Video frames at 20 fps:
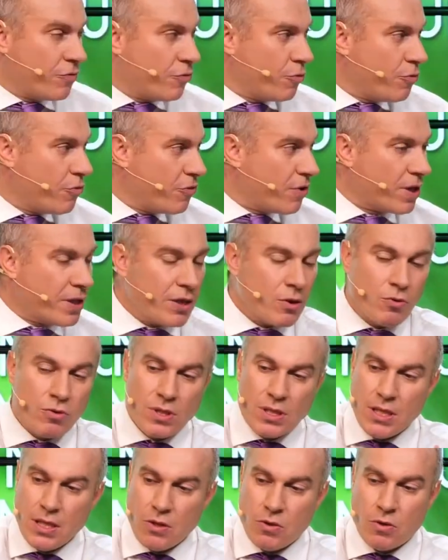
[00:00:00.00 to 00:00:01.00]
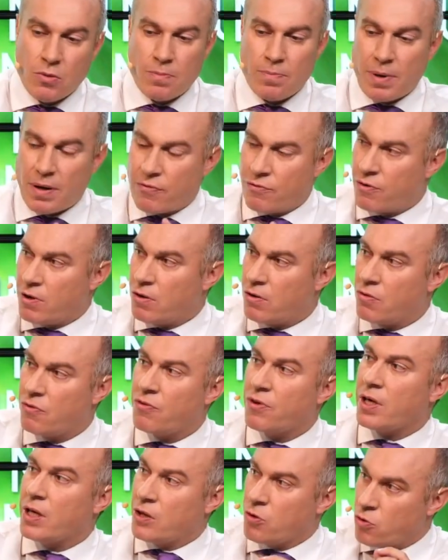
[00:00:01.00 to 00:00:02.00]
faut pouvoir dire aussi que parfois le
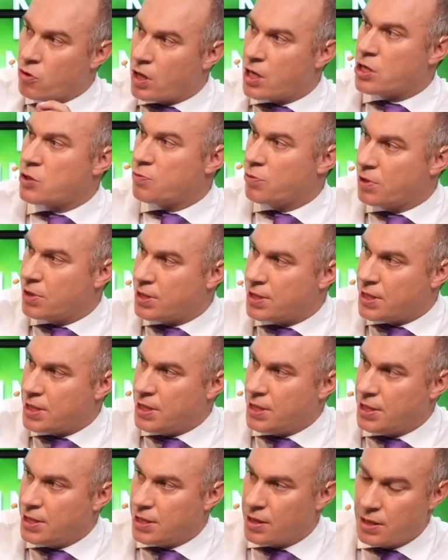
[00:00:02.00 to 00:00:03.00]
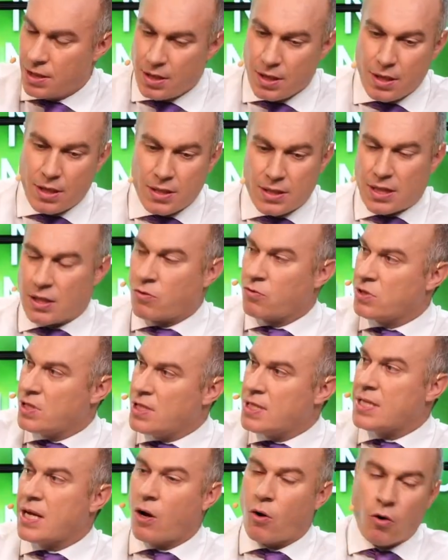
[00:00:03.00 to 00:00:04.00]
vrai courage politique, ça
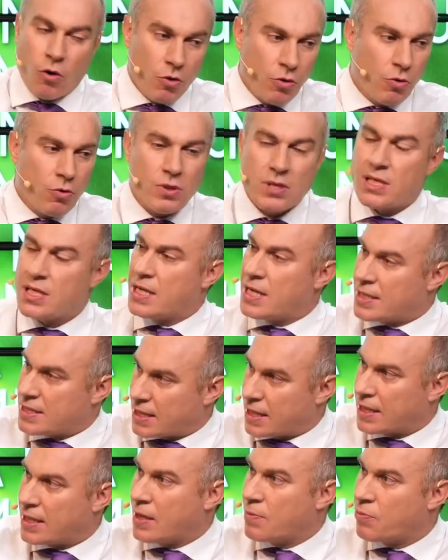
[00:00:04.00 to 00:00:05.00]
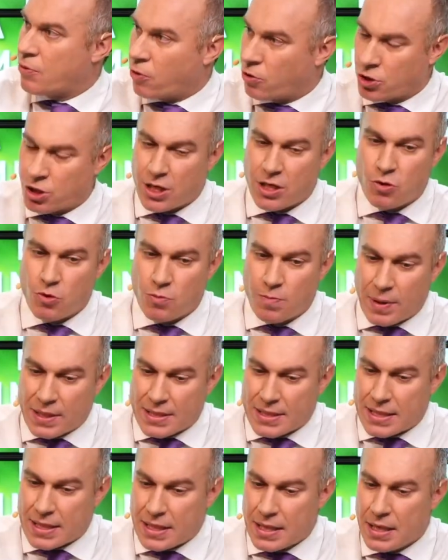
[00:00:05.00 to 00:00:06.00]
consiste à euh, renoncer. à certains projets du passé.
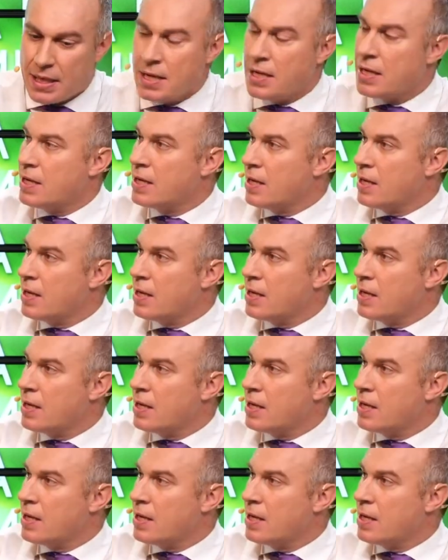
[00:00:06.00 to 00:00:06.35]
Ce qui a été fait